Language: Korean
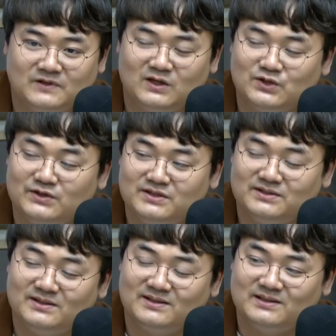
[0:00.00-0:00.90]
어,
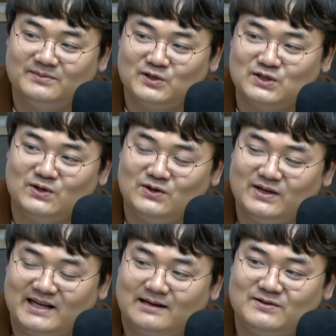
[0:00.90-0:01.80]
저는 이번
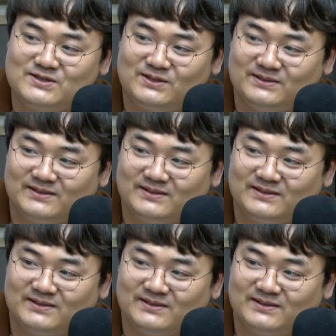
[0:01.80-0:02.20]
선거에 나가면서